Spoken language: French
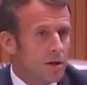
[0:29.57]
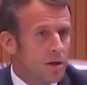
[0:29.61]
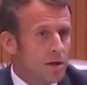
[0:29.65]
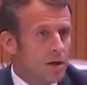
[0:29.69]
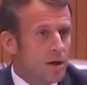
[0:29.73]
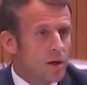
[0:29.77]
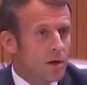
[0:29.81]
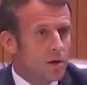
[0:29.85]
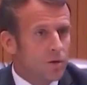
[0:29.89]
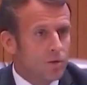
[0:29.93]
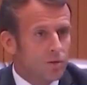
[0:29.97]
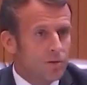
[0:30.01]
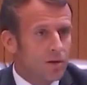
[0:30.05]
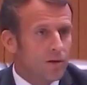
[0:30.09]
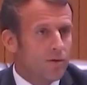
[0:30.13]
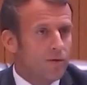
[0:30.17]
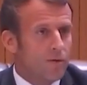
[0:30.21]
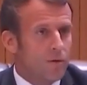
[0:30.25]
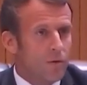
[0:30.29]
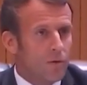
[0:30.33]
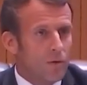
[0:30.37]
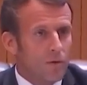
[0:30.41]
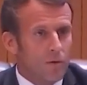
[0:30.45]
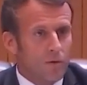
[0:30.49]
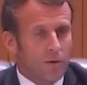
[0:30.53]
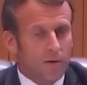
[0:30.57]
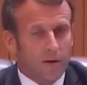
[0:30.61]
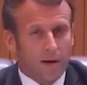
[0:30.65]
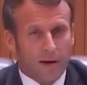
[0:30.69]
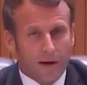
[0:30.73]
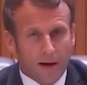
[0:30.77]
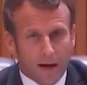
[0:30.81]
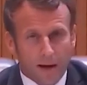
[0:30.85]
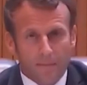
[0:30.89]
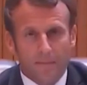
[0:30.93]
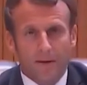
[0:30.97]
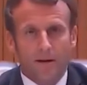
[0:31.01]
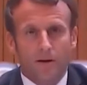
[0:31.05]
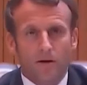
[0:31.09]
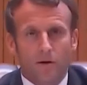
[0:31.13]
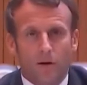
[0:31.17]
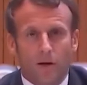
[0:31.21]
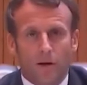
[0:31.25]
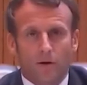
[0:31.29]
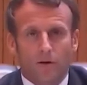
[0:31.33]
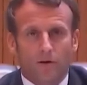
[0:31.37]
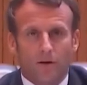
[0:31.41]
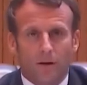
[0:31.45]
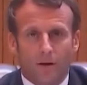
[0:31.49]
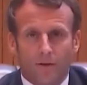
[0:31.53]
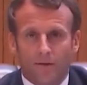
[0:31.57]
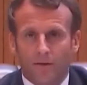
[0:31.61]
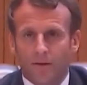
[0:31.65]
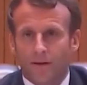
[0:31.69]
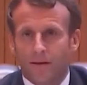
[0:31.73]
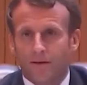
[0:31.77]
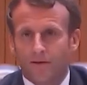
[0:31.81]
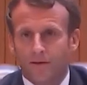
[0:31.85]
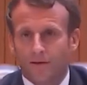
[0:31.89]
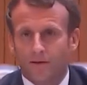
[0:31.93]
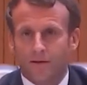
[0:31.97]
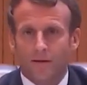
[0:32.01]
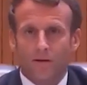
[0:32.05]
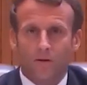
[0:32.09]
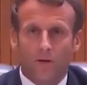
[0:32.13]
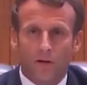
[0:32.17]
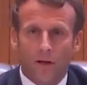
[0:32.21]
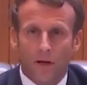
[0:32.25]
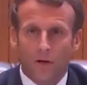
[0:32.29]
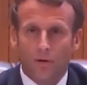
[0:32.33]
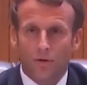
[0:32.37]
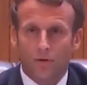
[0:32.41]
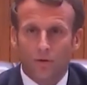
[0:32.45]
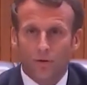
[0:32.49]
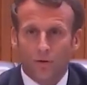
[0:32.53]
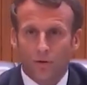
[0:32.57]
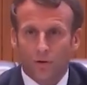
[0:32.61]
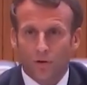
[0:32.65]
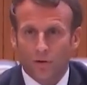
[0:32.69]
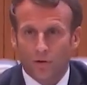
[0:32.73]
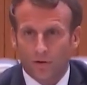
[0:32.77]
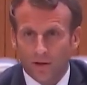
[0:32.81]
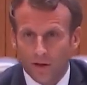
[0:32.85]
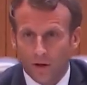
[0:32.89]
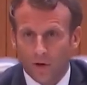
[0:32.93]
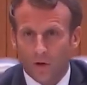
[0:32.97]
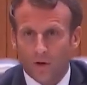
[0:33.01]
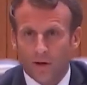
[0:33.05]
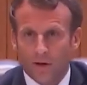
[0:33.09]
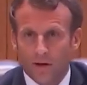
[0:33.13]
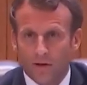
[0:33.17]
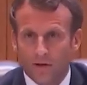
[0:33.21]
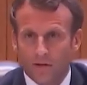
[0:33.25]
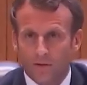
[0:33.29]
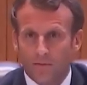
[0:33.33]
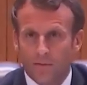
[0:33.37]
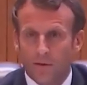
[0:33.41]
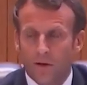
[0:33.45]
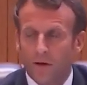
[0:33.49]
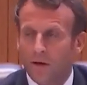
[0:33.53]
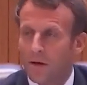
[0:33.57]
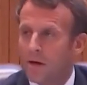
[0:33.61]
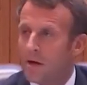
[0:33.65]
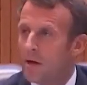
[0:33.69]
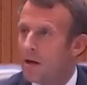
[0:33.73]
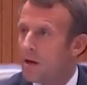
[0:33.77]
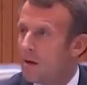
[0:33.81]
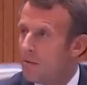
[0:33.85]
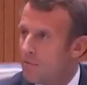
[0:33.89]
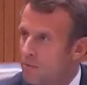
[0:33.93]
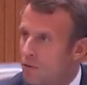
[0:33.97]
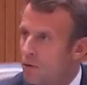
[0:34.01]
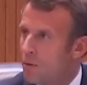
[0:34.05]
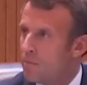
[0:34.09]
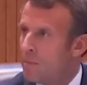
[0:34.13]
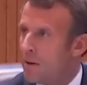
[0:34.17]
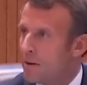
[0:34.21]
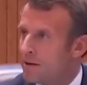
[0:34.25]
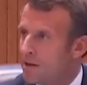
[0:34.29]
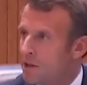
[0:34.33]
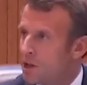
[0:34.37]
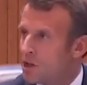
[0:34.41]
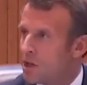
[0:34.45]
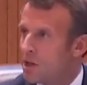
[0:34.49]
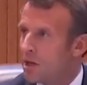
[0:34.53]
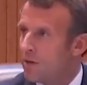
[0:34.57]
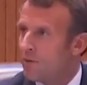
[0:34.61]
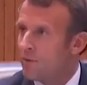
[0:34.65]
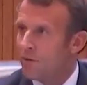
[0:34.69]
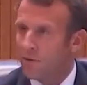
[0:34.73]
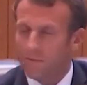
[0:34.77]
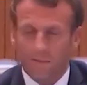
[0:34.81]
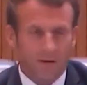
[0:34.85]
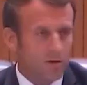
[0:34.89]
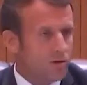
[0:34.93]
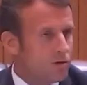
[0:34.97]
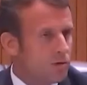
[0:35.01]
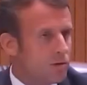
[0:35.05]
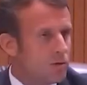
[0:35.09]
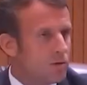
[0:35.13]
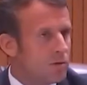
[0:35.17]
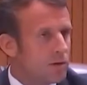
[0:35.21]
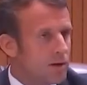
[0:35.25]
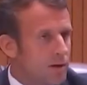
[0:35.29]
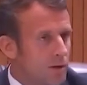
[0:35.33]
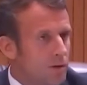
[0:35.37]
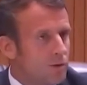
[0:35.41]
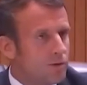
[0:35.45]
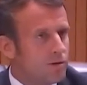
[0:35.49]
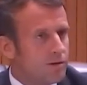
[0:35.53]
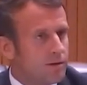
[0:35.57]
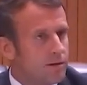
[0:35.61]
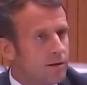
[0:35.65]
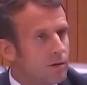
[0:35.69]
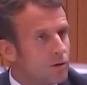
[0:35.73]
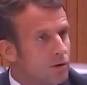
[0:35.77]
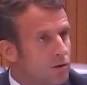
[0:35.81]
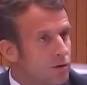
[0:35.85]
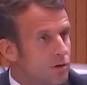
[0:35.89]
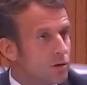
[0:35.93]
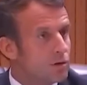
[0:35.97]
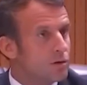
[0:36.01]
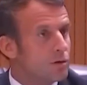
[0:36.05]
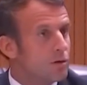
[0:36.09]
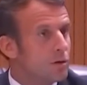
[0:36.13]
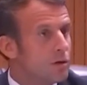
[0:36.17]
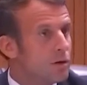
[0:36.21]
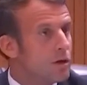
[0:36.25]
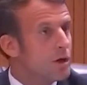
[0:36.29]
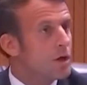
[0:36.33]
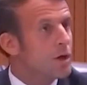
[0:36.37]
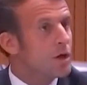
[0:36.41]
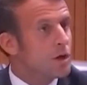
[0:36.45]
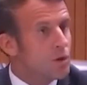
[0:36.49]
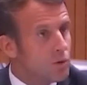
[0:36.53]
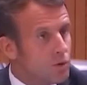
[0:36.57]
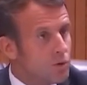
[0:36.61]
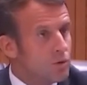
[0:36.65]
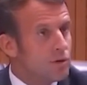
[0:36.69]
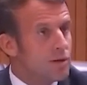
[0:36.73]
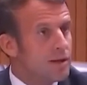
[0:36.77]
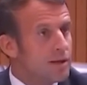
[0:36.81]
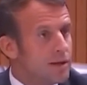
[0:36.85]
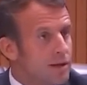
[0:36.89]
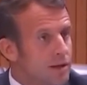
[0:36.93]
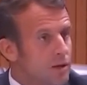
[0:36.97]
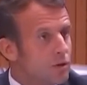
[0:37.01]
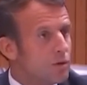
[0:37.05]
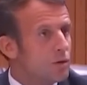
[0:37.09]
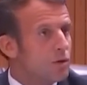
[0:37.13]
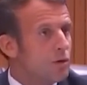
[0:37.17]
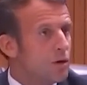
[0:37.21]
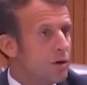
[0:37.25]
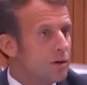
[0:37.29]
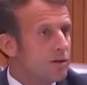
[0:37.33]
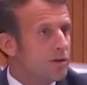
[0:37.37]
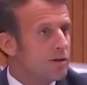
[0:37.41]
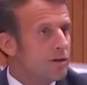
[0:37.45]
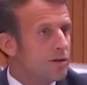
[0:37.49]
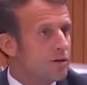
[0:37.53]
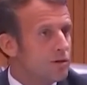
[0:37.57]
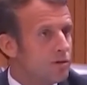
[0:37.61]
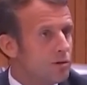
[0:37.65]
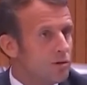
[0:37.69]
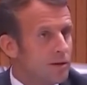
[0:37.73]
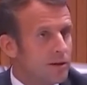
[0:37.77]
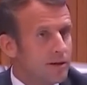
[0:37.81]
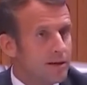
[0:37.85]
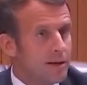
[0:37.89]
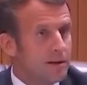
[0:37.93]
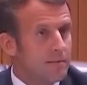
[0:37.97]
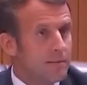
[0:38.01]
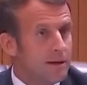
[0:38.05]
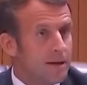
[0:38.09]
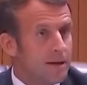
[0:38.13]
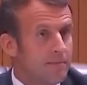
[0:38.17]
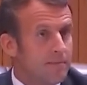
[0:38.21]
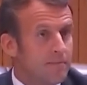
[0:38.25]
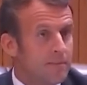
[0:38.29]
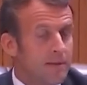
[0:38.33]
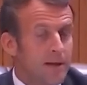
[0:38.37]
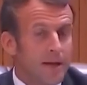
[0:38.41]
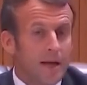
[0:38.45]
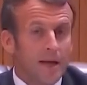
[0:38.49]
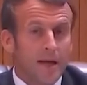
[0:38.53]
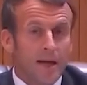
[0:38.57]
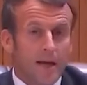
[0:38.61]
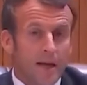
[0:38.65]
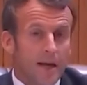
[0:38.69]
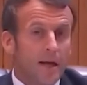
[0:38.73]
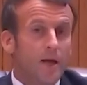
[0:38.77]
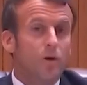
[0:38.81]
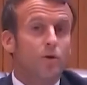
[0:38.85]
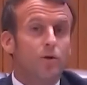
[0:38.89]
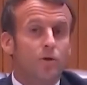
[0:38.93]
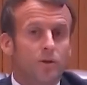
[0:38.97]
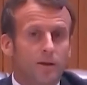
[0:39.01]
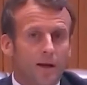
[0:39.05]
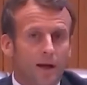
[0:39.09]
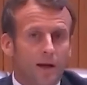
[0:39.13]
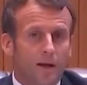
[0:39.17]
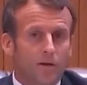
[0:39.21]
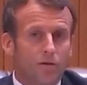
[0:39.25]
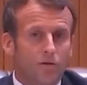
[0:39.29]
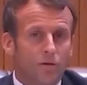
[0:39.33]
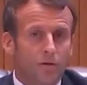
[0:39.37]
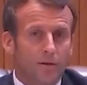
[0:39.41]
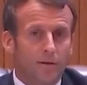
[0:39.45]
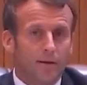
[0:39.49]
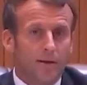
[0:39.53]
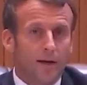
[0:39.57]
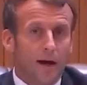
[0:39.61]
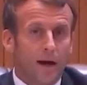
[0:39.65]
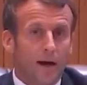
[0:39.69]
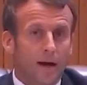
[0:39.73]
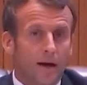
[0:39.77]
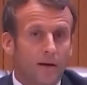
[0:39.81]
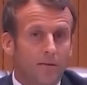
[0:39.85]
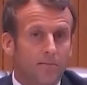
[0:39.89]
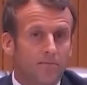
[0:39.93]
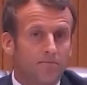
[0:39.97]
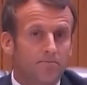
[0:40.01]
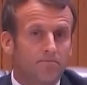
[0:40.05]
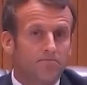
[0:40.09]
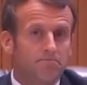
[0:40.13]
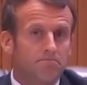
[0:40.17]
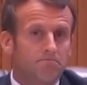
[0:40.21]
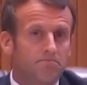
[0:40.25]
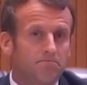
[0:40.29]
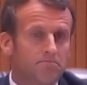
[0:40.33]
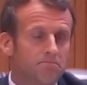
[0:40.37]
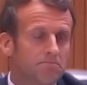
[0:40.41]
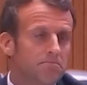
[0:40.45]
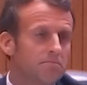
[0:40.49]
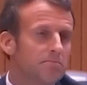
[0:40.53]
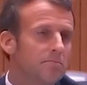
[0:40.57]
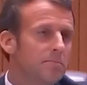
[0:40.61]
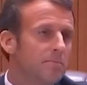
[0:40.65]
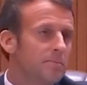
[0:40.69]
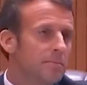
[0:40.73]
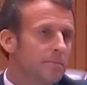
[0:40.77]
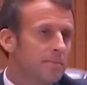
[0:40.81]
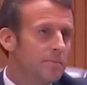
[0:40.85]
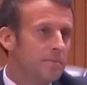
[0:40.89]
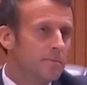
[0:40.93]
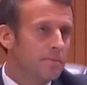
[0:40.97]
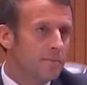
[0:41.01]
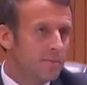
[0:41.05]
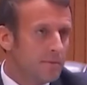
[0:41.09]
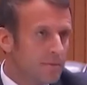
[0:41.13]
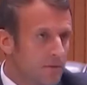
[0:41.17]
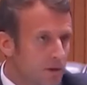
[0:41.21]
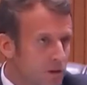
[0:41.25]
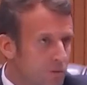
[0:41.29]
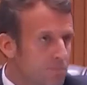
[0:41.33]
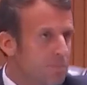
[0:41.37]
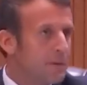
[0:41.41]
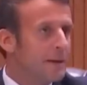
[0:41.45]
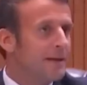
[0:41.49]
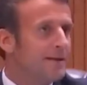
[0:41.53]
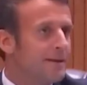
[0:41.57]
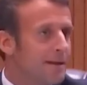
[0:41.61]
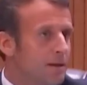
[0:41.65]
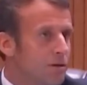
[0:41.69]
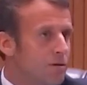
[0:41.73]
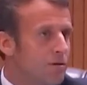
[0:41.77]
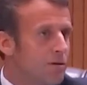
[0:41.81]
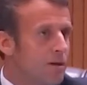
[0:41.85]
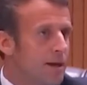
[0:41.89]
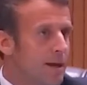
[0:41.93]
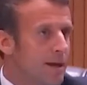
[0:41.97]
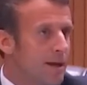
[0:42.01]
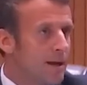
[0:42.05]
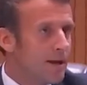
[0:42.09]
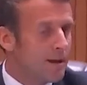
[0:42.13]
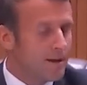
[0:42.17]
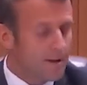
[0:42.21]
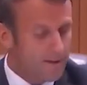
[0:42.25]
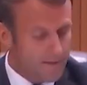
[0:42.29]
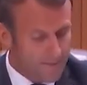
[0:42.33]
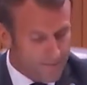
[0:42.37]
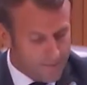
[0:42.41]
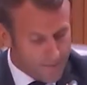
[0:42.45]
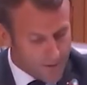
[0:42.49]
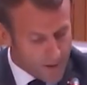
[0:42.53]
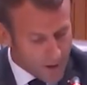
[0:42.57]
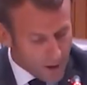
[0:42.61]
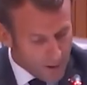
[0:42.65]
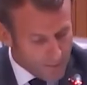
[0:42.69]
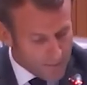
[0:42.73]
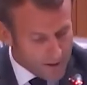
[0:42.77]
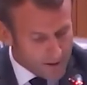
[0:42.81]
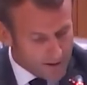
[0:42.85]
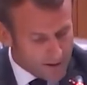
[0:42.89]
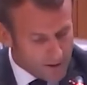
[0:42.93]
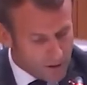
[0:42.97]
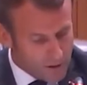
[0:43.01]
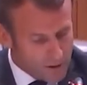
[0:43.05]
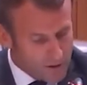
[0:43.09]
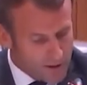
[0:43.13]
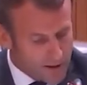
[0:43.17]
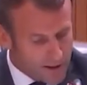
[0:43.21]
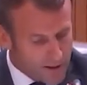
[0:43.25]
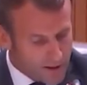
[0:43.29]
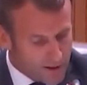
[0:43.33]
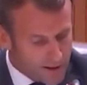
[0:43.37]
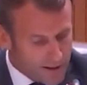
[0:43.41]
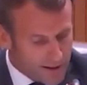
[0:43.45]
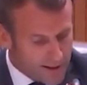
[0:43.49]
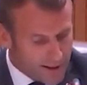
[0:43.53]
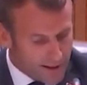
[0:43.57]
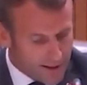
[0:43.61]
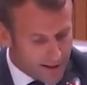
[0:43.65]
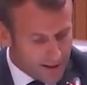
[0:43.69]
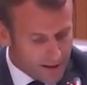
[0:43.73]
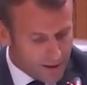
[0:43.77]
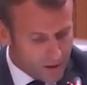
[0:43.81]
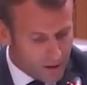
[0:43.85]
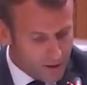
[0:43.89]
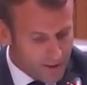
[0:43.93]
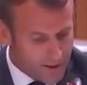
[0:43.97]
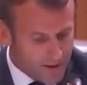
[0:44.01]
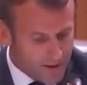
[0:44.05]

Nous avons amélioré notre efficacité dans la lutte contre le terrorisme, mieux partagé l'information, réussi le centre unique et de coordination à Niamey et eu des résultats spectaculaires, en particulier dans les dernières semaines.